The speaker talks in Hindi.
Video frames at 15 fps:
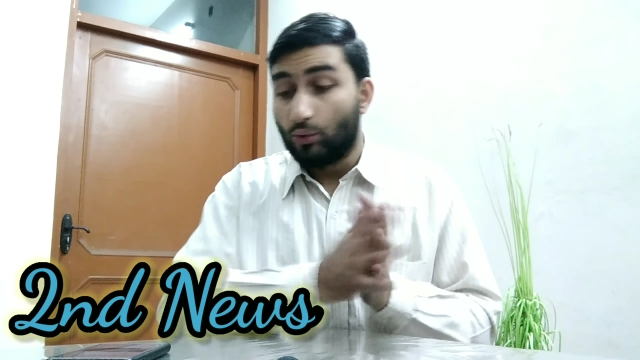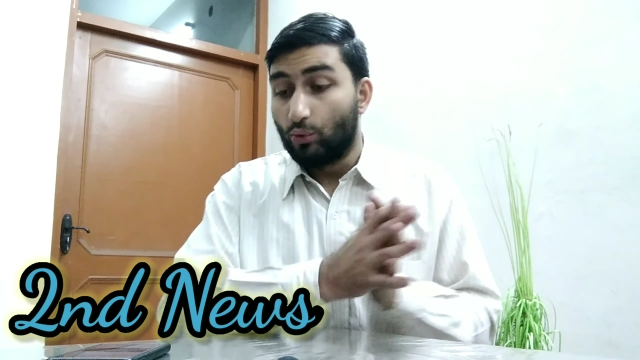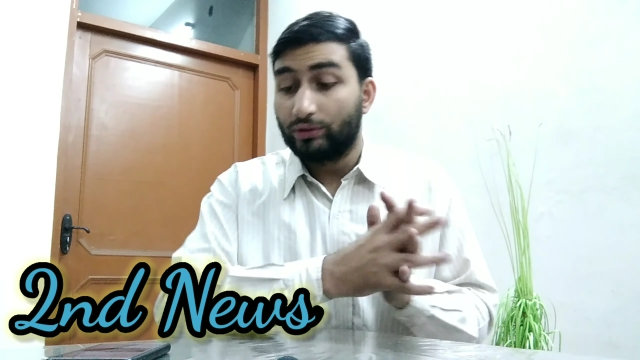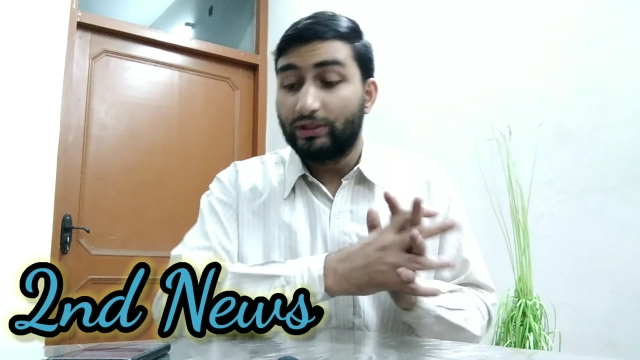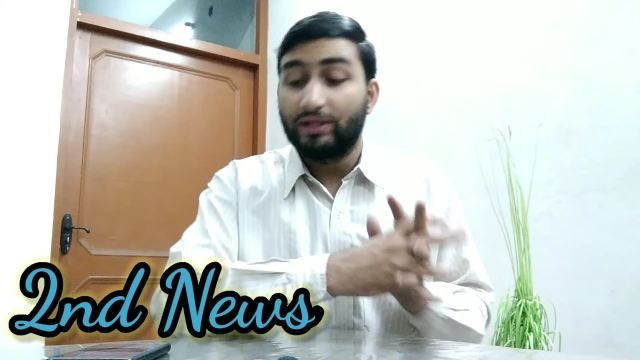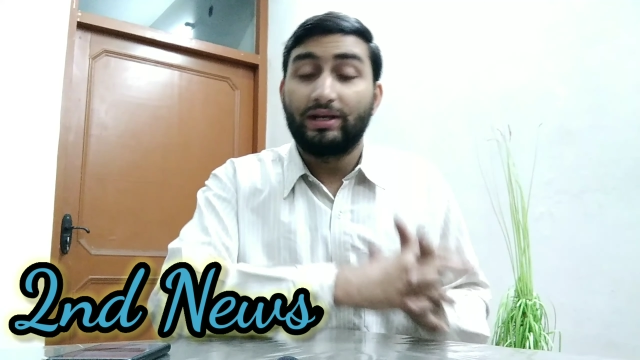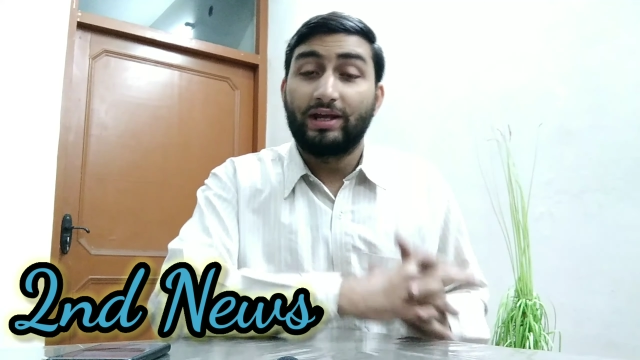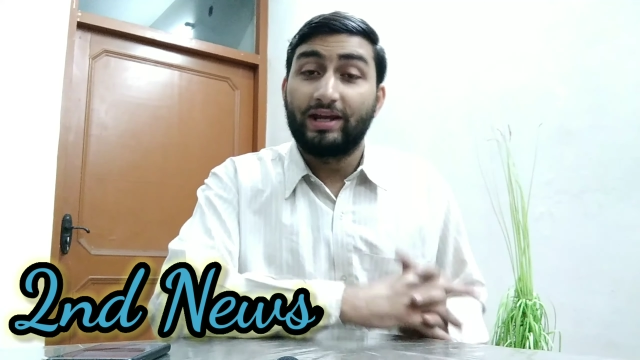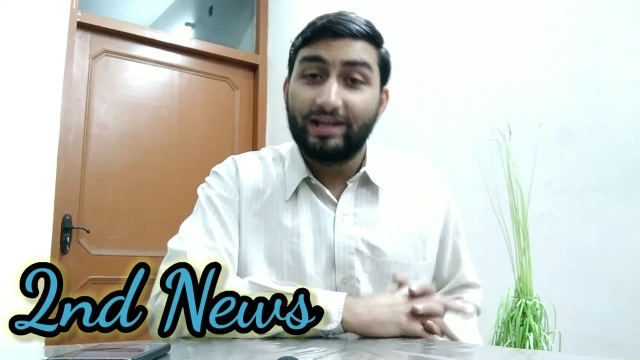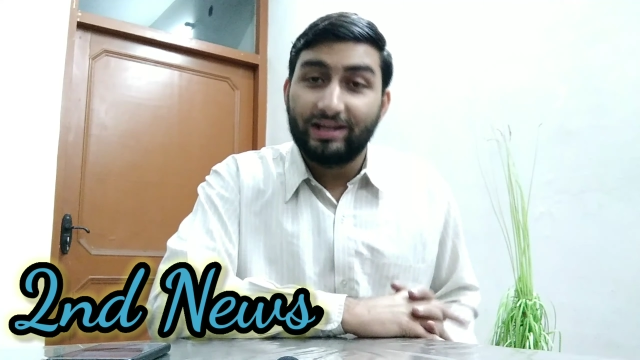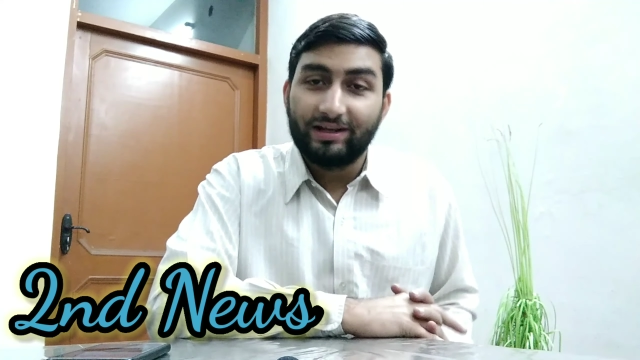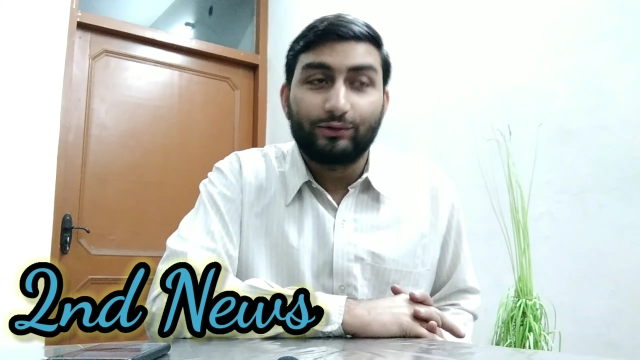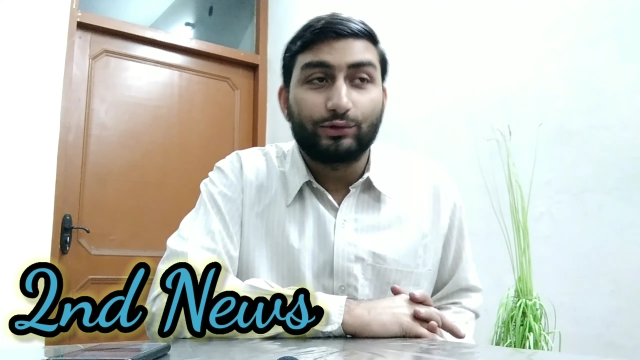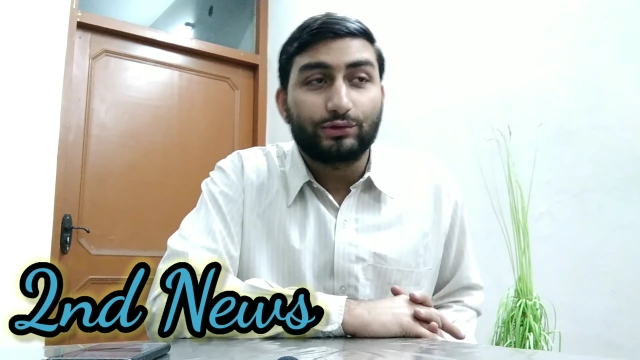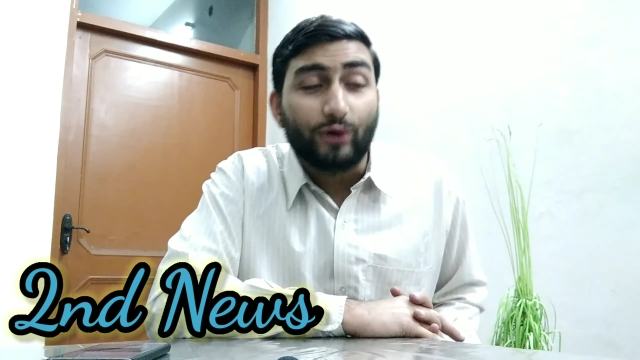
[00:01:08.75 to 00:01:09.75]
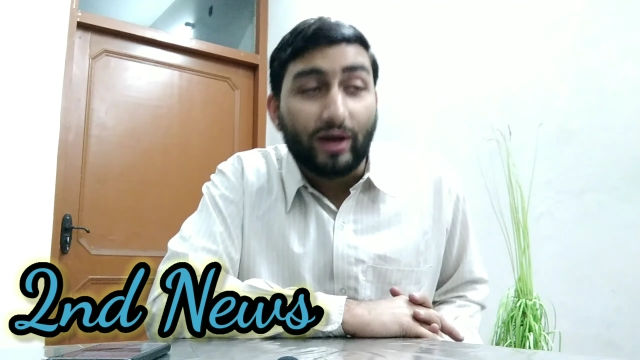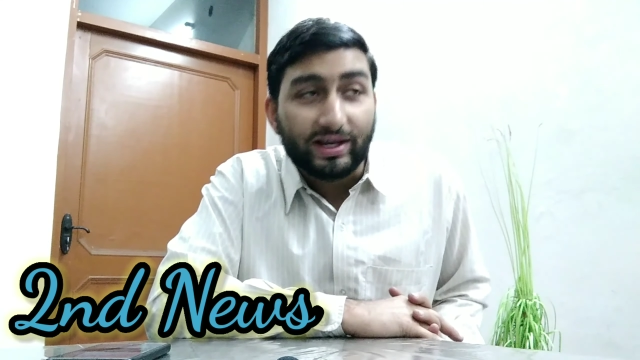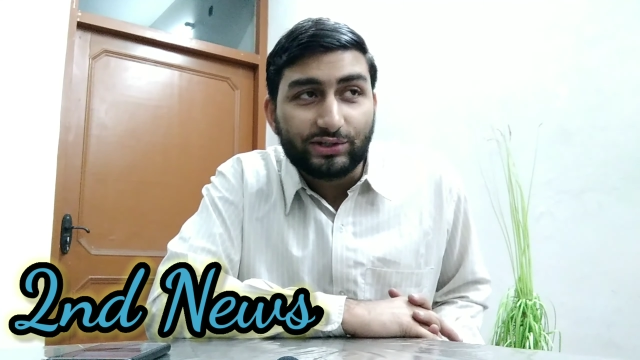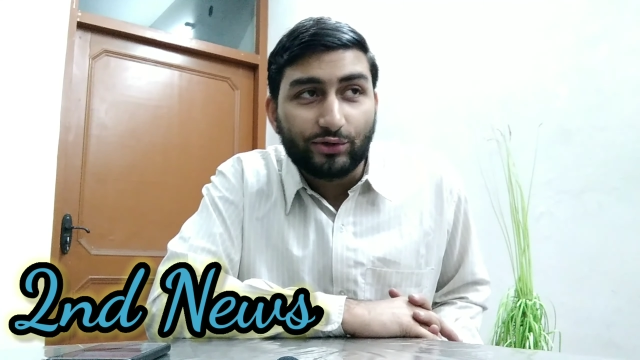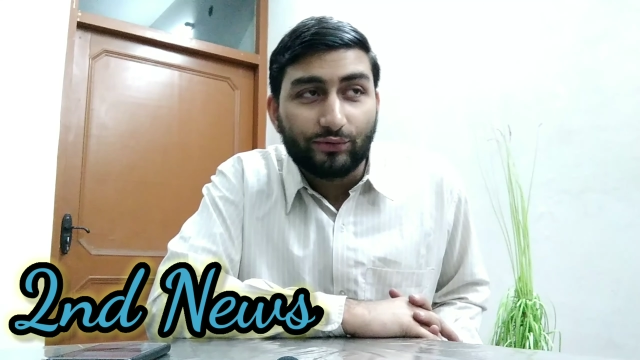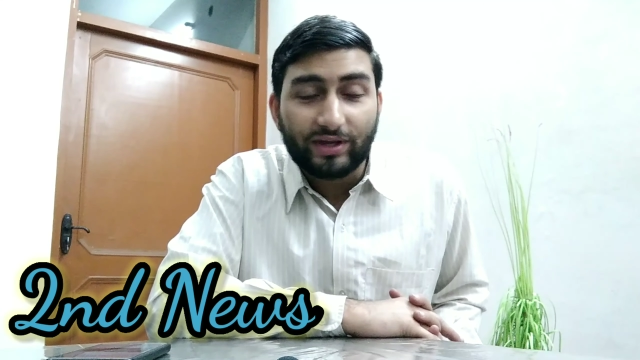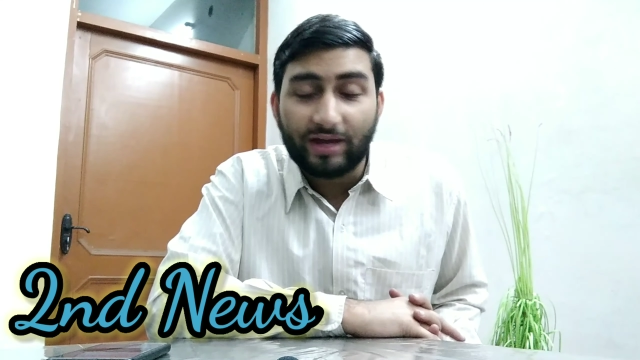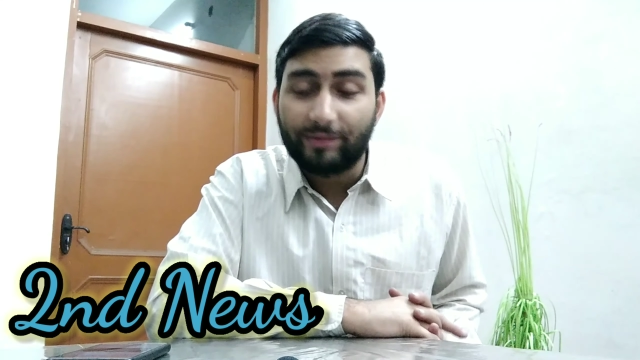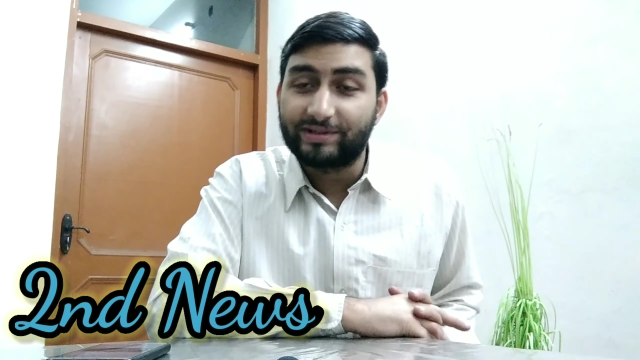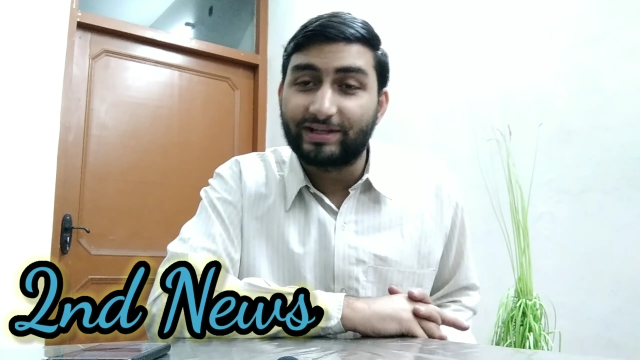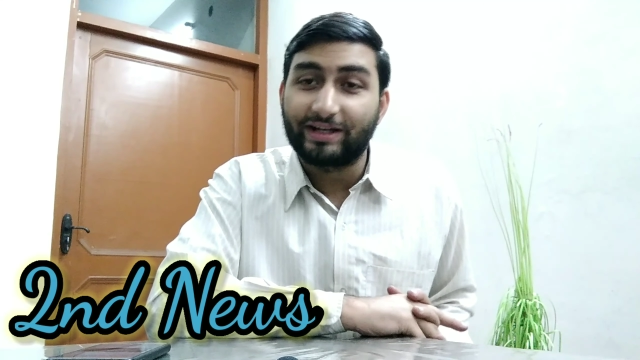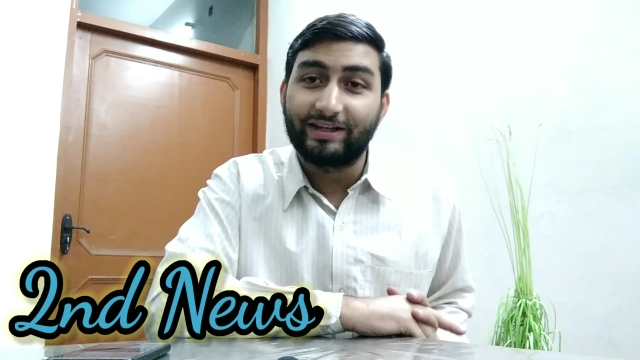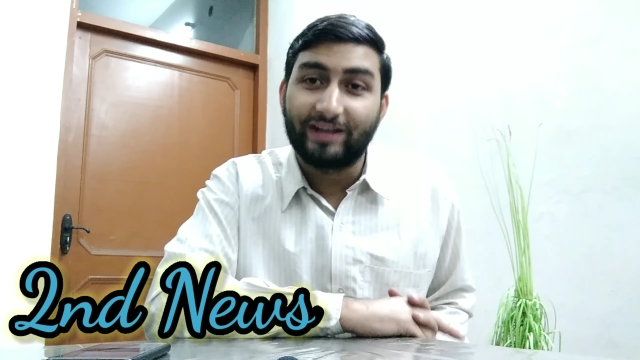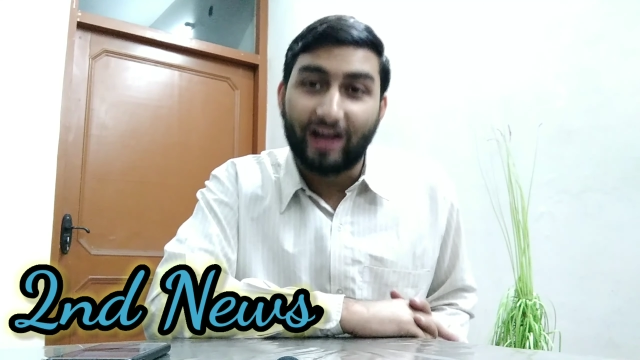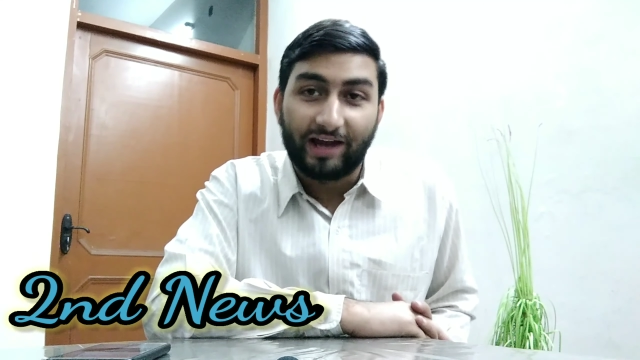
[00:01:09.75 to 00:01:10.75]
उनकी नई दोस्तों एसयूवी है
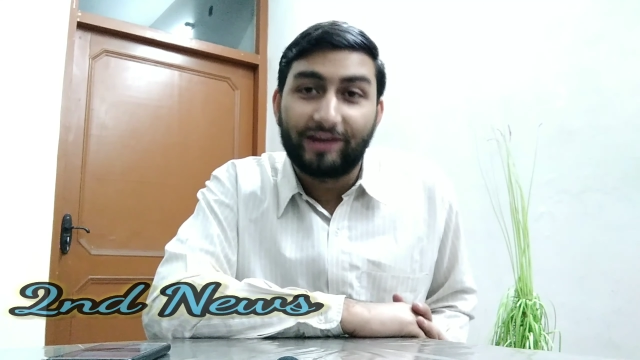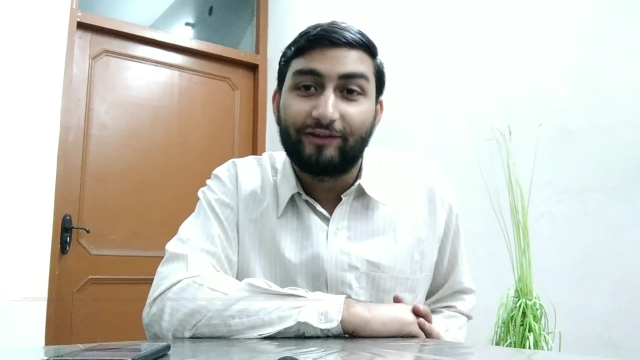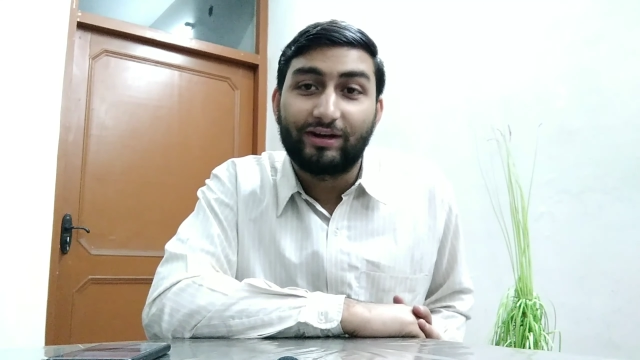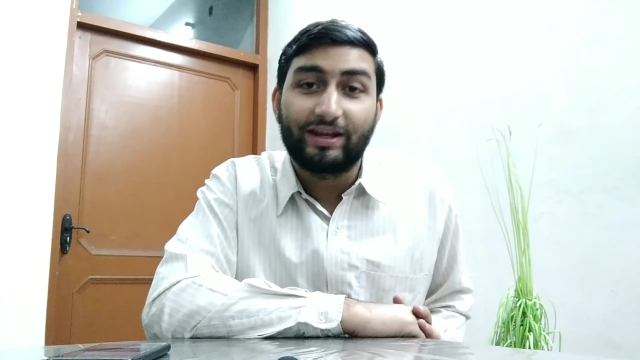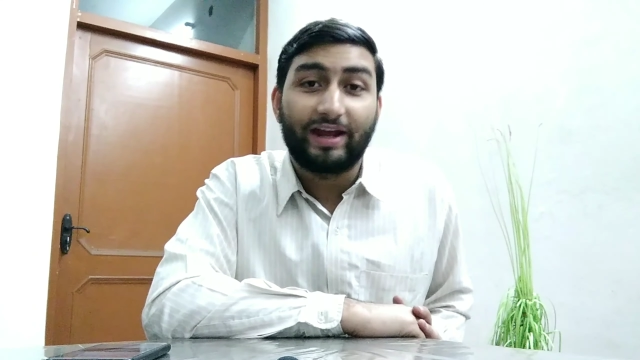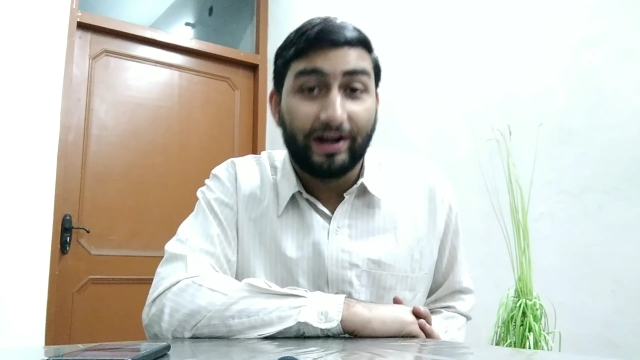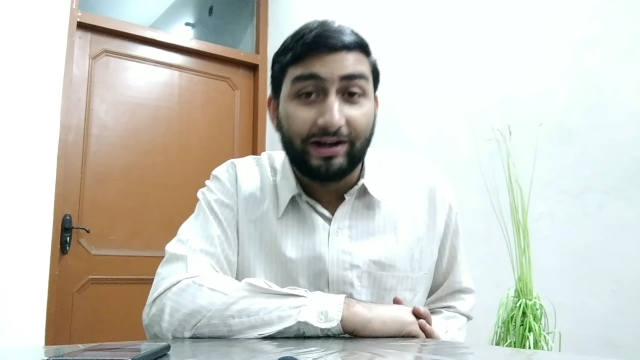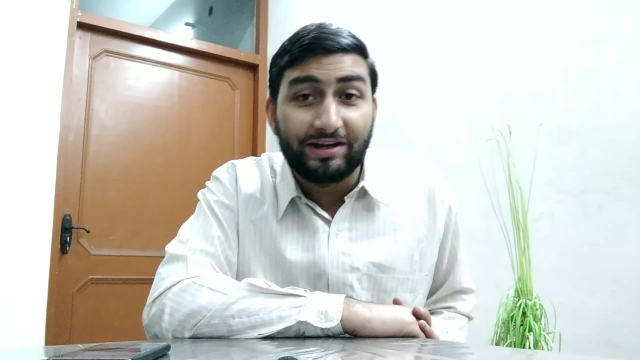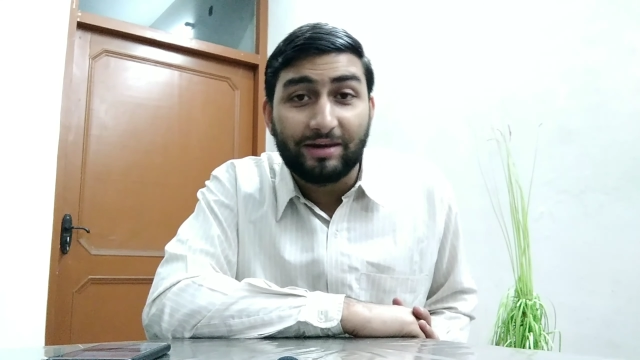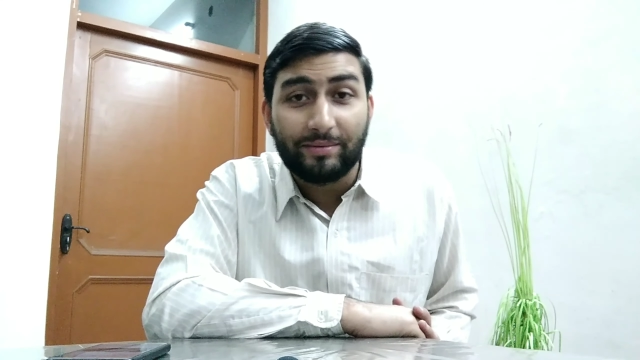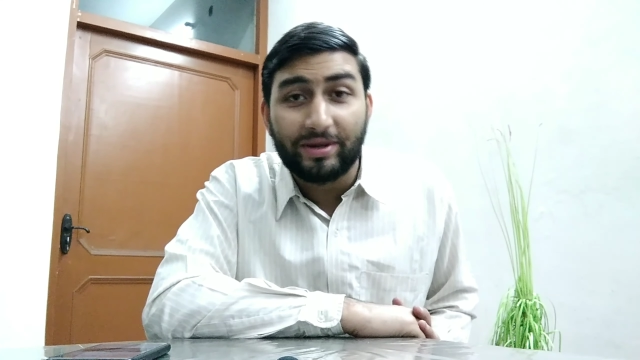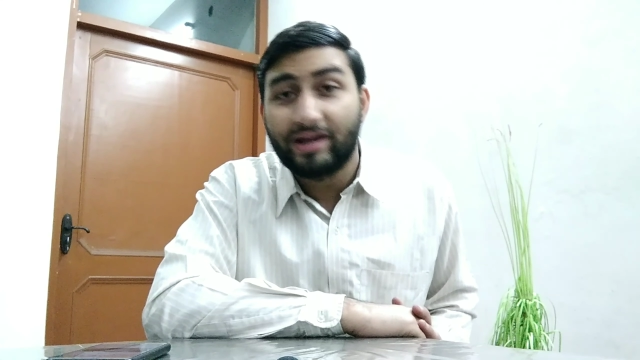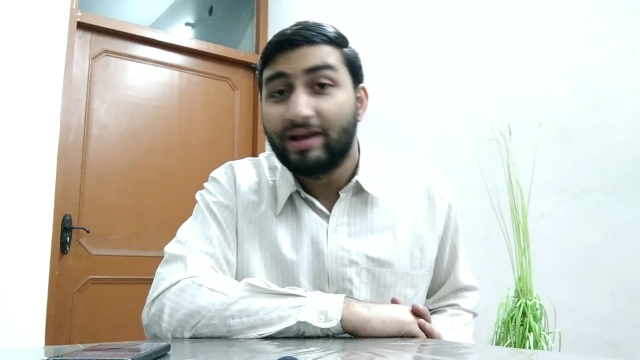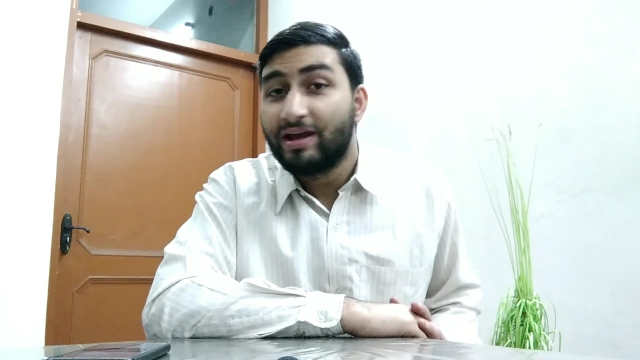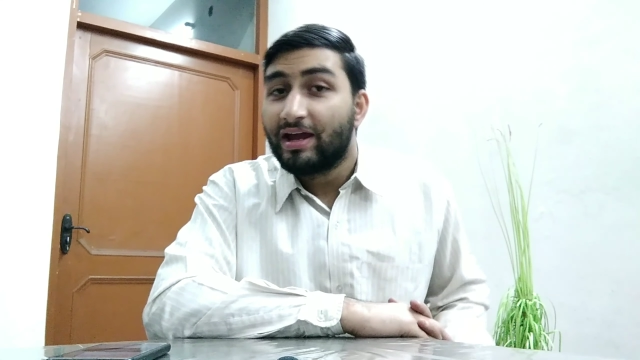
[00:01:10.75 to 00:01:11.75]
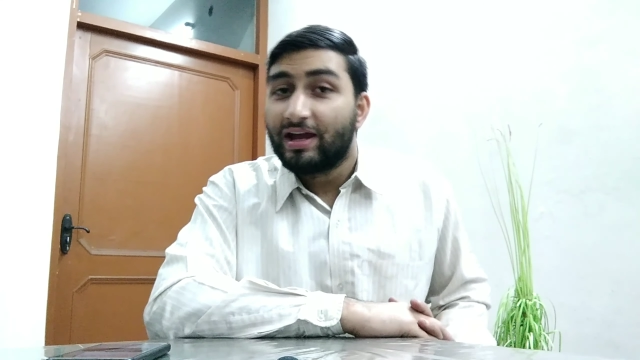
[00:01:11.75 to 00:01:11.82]
बेसिकली आने वाली है इंडिया में